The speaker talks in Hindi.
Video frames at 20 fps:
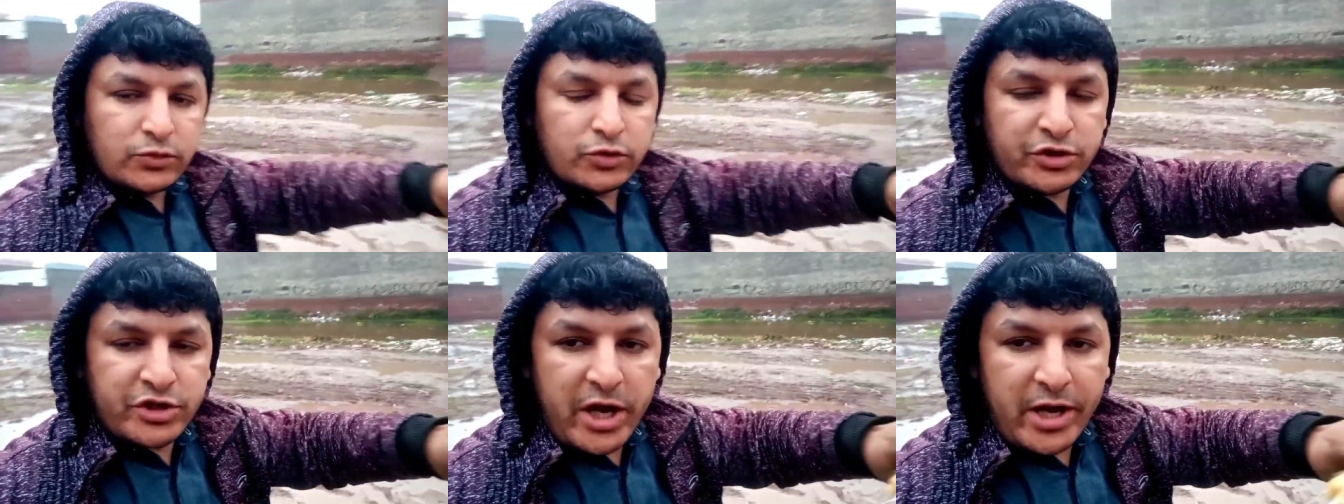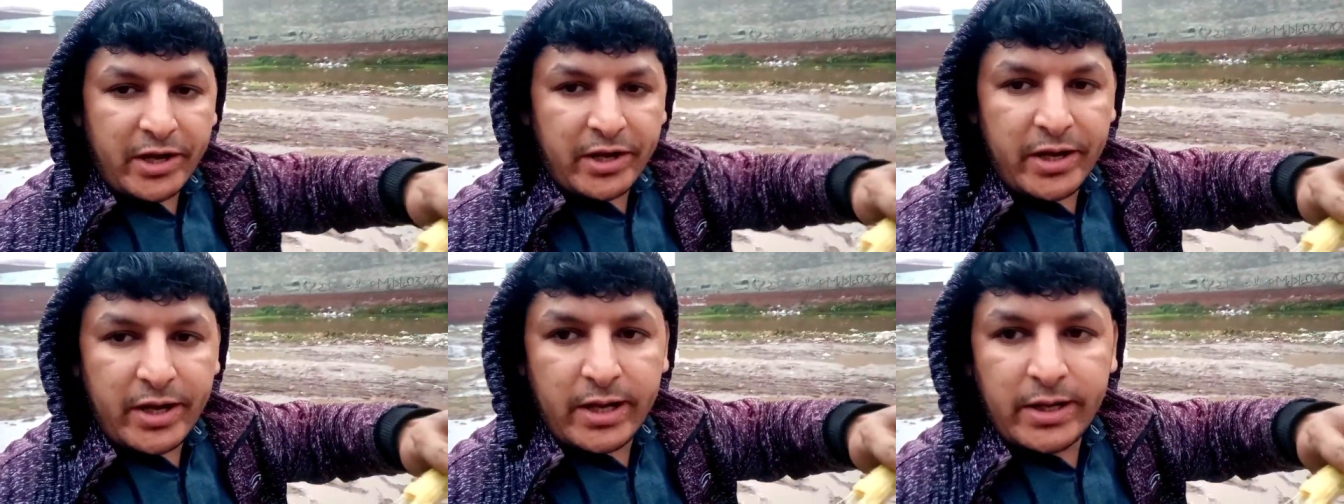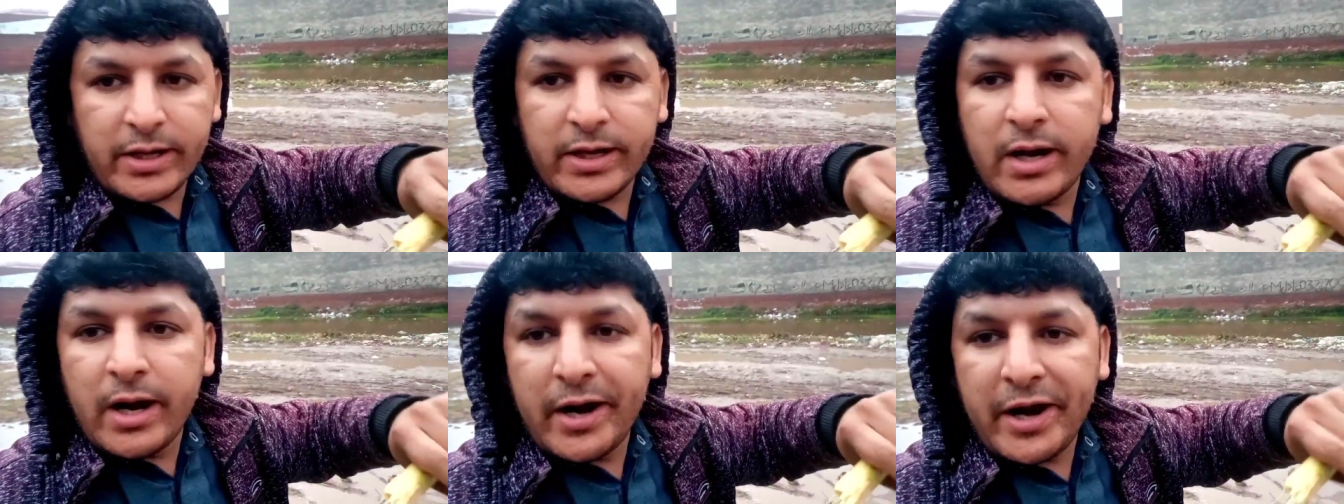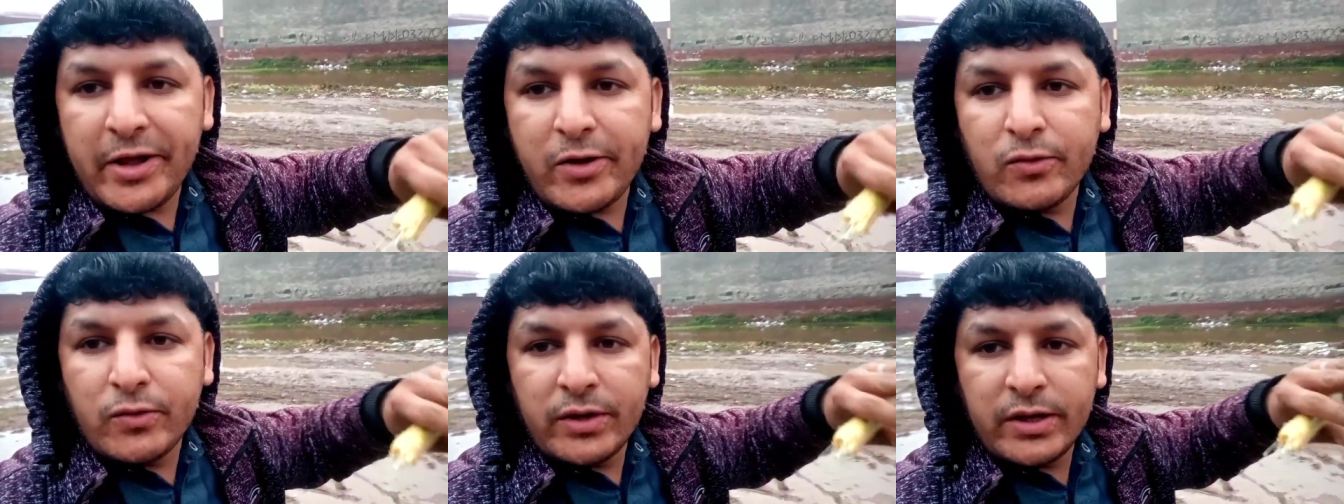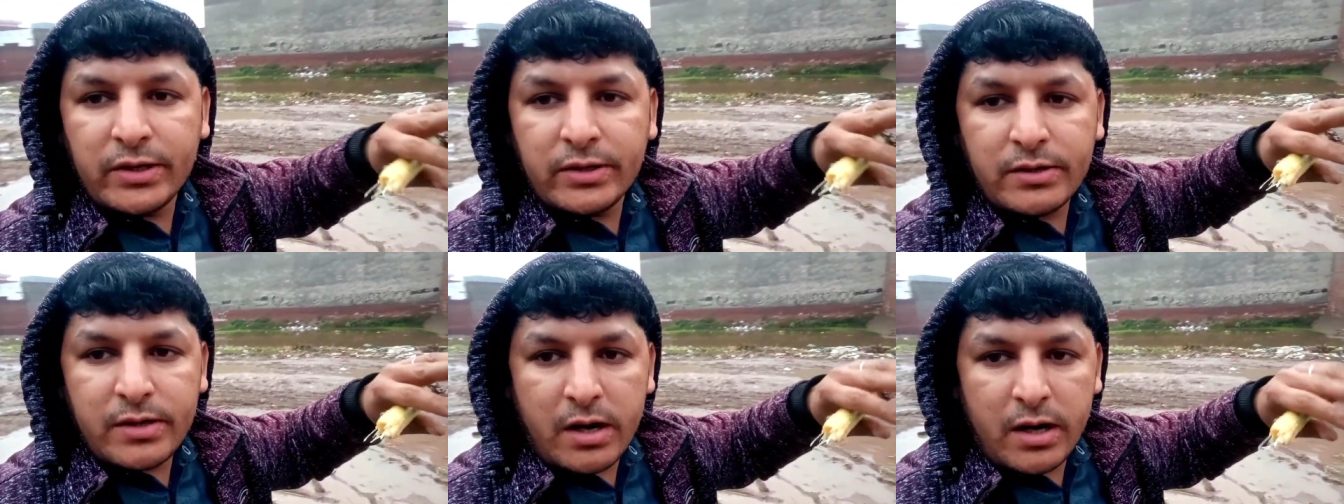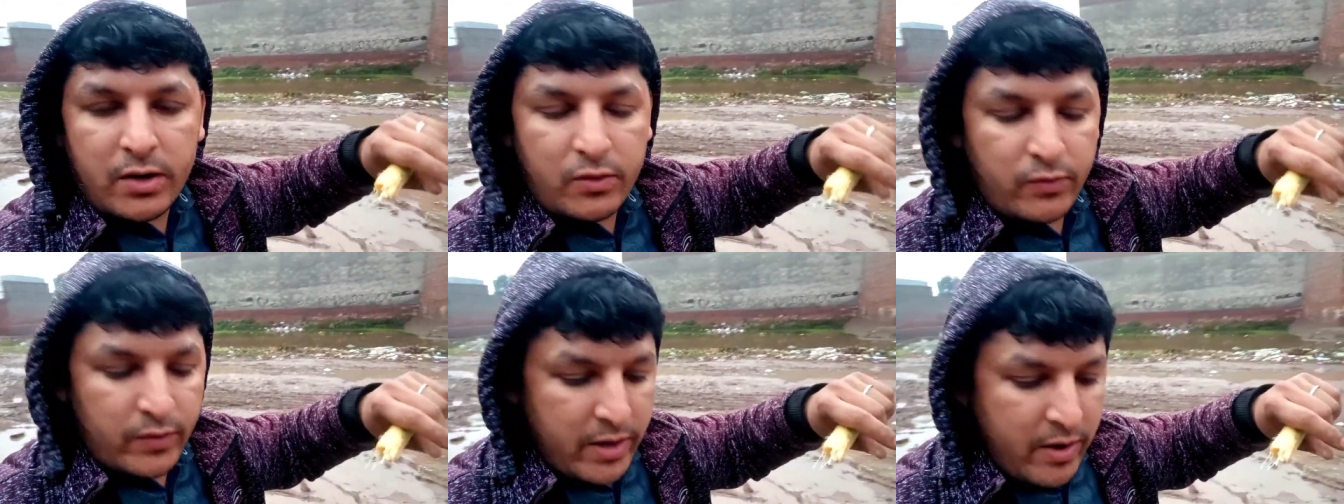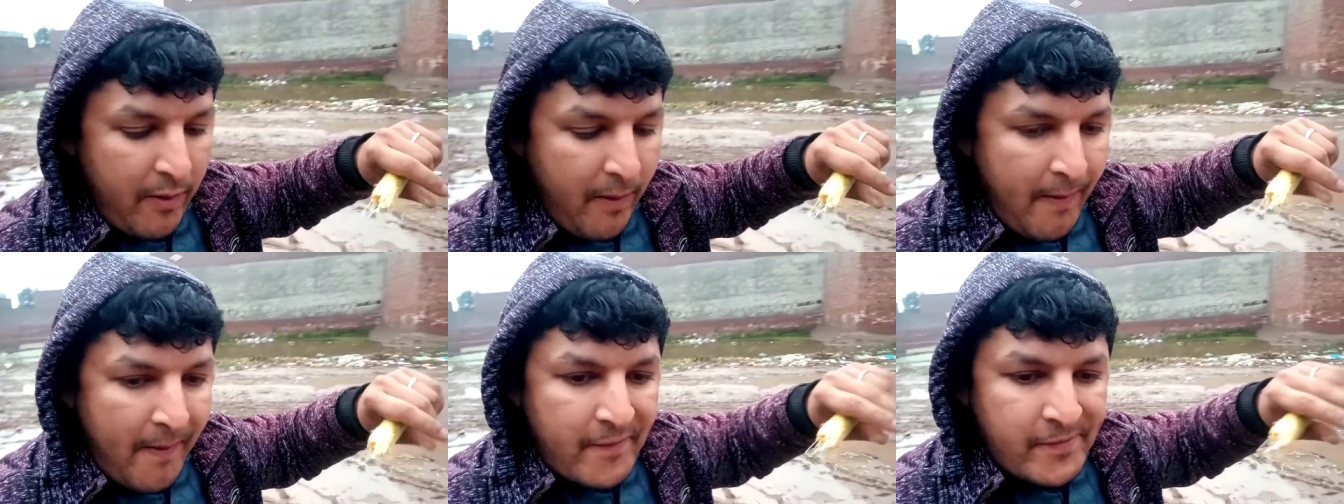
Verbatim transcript: तो चेक किया जी गाड़ी को नहीं स्टार्ट हुई